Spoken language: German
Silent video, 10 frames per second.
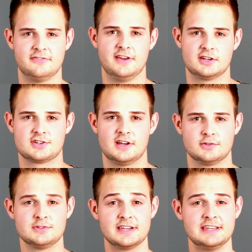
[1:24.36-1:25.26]
Effekt
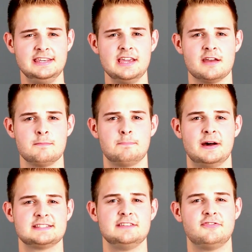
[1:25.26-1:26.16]
statt. Unser Gehirn
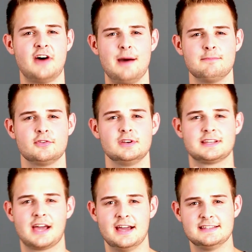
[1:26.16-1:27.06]
passt die Farben von
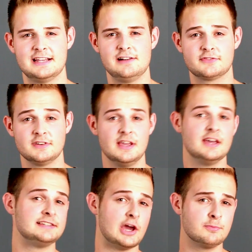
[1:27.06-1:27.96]
den Kreishälften
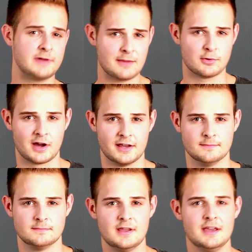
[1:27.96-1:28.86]
der Umgebung
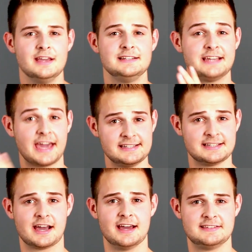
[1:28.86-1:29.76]
an. Die
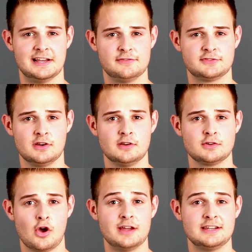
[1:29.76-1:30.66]
rechte Kreishälfte
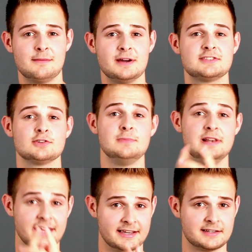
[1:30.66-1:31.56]
gehört dabei zum
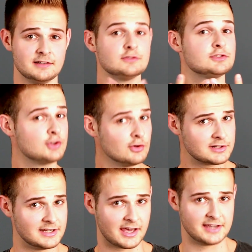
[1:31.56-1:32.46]
linken,
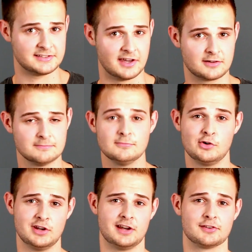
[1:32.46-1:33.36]
dunklen Rechteck
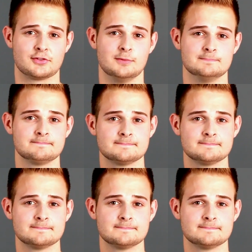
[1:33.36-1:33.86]
und andersrum.